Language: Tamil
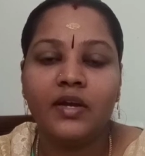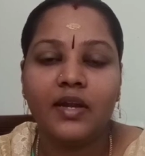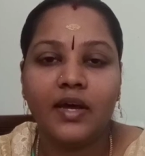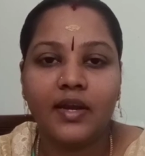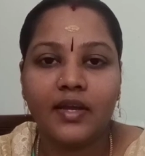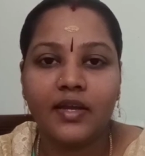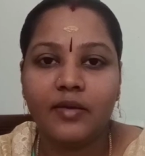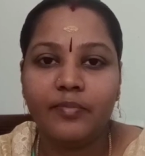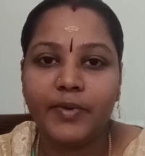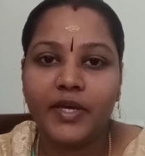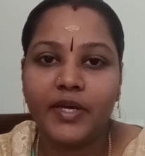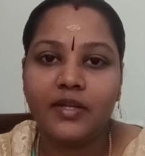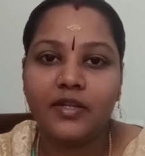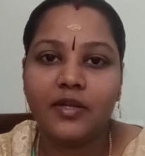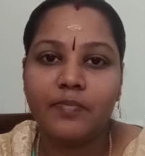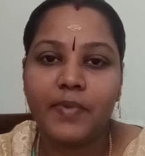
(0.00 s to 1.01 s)
நிறைய
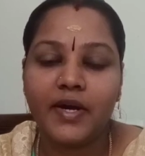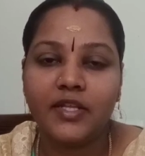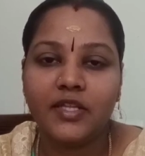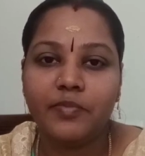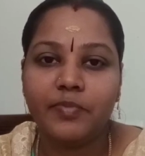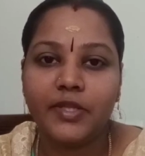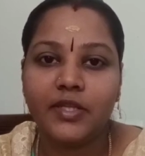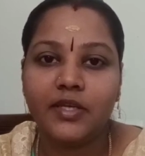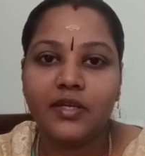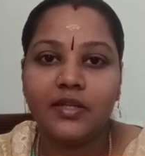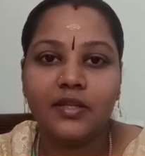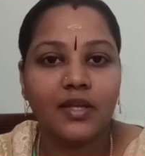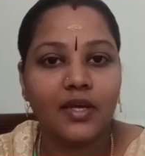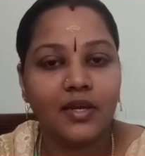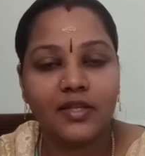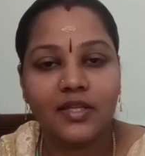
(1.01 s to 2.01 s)
பேர் இந்த படத்தை பற்றி
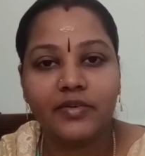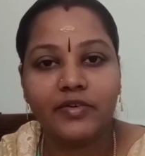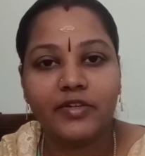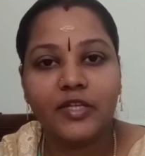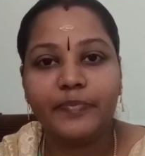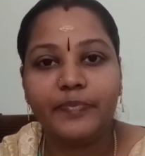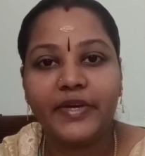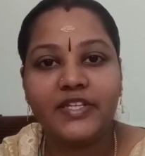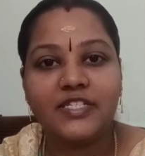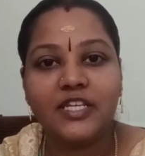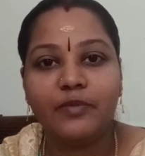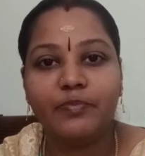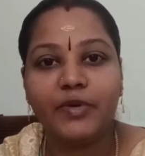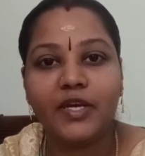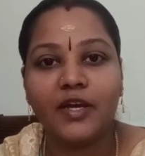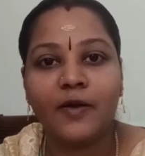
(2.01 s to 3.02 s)
நேரத்துக்கு வந்து
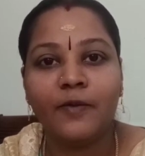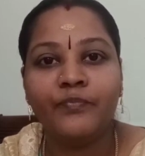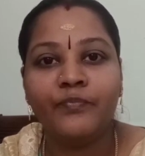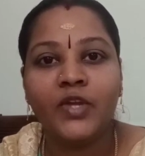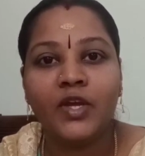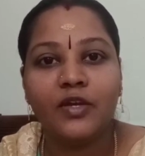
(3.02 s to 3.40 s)
பேசியிருப்பீங்க